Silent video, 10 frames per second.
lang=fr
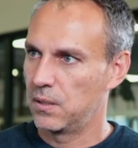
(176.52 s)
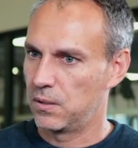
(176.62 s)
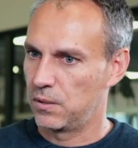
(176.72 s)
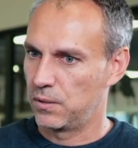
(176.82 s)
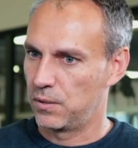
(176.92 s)

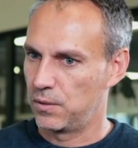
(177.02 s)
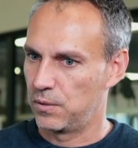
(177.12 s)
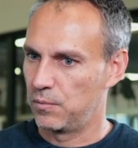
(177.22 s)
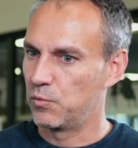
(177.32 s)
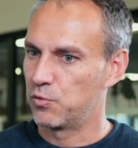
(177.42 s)

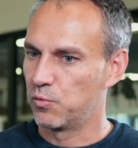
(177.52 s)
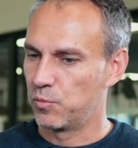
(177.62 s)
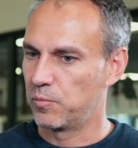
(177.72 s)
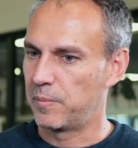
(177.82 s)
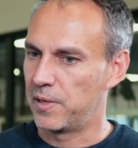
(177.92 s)
Euh, moi,
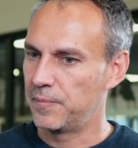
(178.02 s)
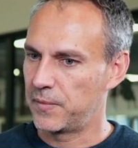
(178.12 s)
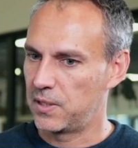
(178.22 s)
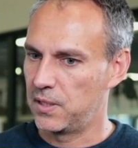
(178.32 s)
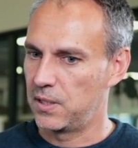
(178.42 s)
mon papa,
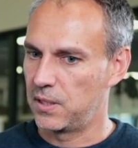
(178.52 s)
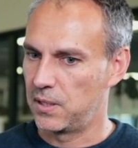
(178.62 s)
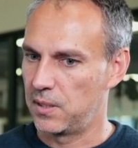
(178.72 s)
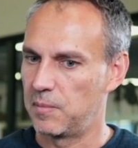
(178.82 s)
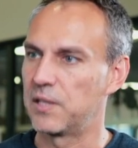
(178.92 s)
qui
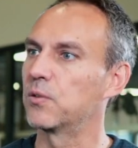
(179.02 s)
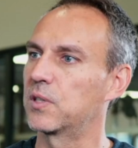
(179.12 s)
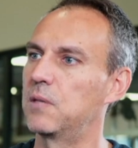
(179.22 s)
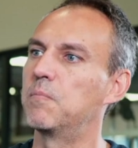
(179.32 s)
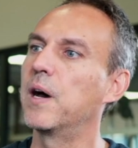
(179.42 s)
est maintenant
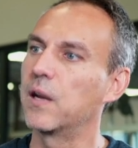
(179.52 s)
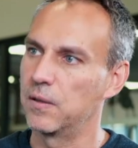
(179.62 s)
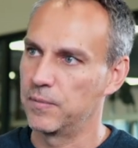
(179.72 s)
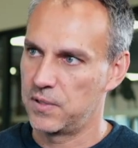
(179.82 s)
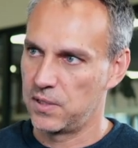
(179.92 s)
qui parle,
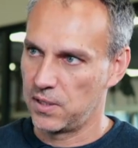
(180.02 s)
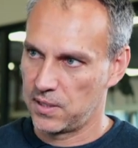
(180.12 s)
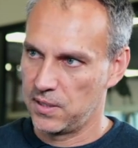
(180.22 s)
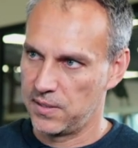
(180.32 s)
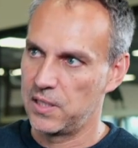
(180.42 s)
c'est-à-dire
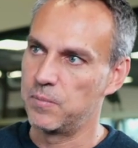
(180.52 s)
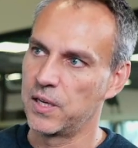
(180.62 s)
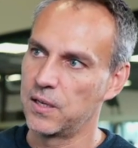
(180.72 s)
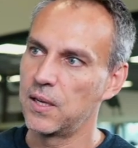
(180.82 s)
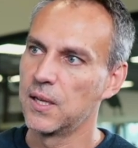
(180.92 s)
qui s'est
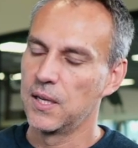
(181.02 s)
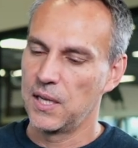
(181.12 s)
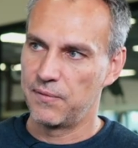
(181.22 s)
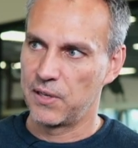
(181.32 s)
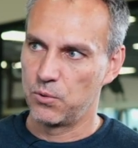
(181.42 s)
libéré
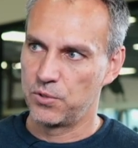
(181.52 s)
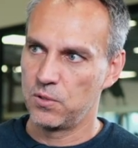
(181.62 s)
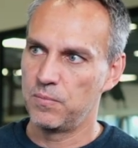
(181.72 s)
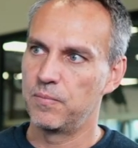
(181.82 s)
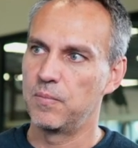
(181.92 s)
avec le
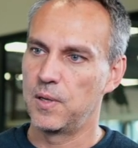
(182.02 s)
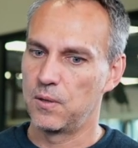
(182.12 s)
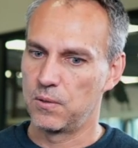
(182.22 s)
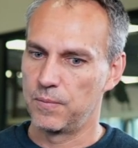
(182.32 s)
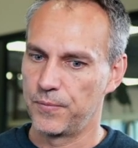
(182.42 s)
temps, mais
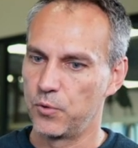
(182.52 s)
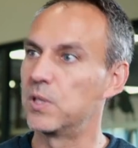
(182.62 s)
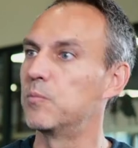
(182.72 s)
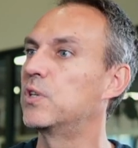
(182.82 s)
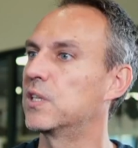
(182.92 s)
euh, au
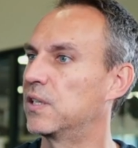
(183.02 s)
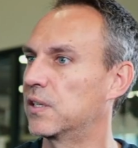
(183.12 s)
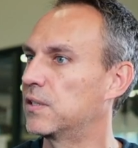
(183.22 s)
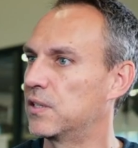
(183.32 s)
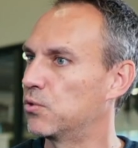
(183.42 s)
début qui était
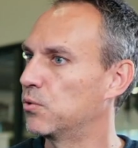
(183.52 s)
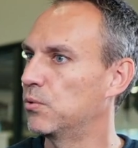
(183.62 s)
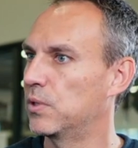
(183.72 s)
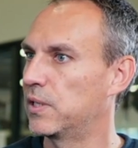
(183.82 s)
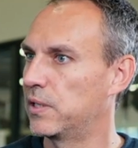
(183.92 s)
très
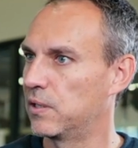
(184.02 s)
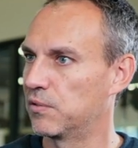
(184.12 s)
taiseux. Et